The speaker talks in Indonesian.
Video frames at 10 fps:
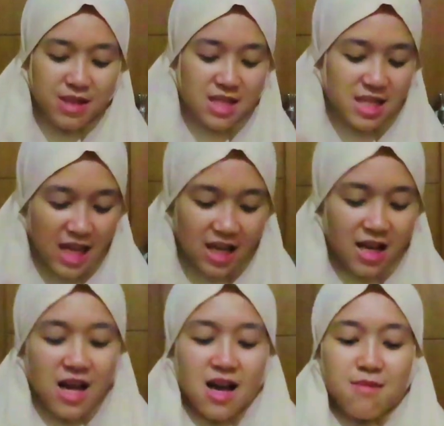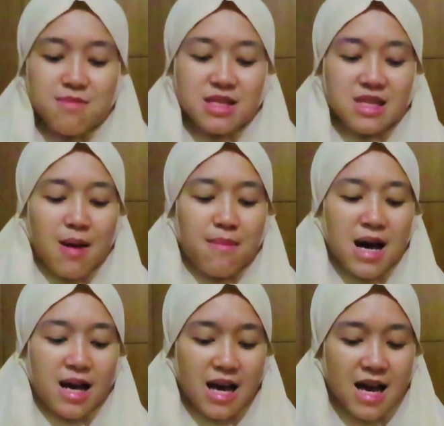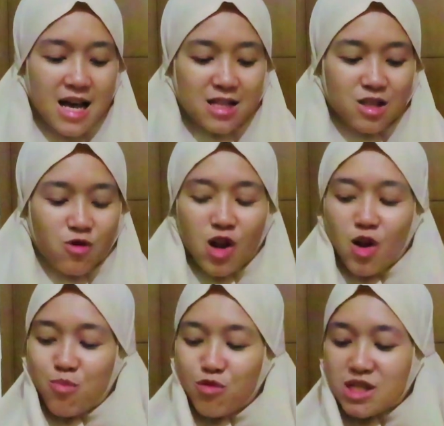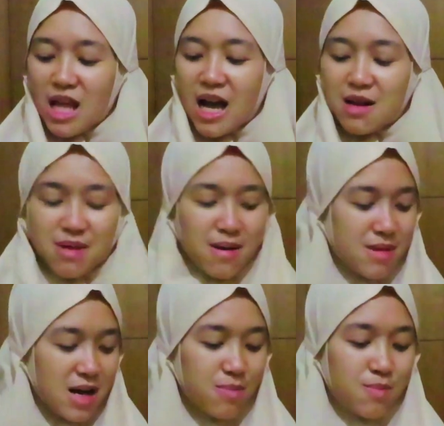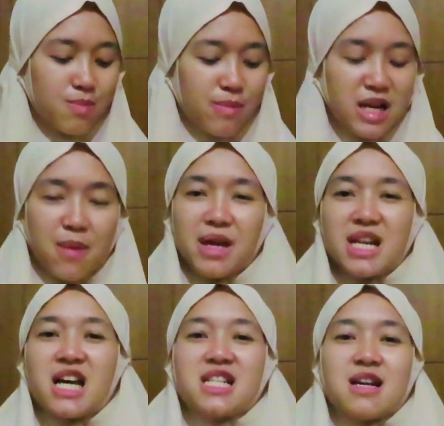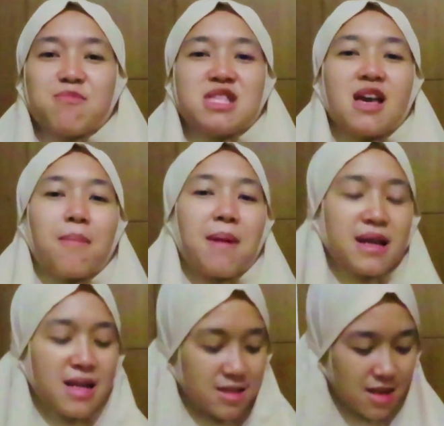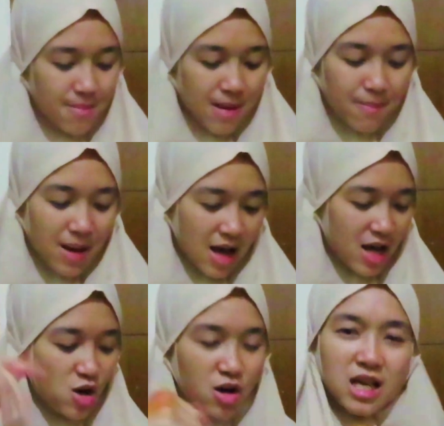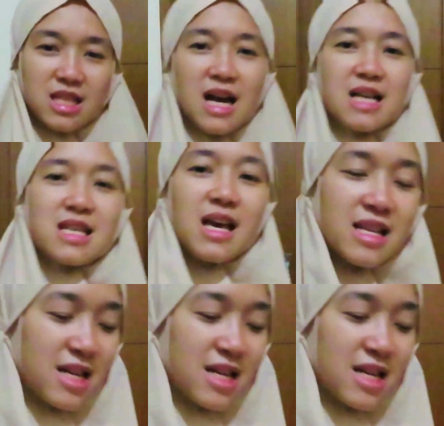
penting bisa makan walaupun tangan mama merah-merah kena minyak panas gak apa-apa ayo kita kasih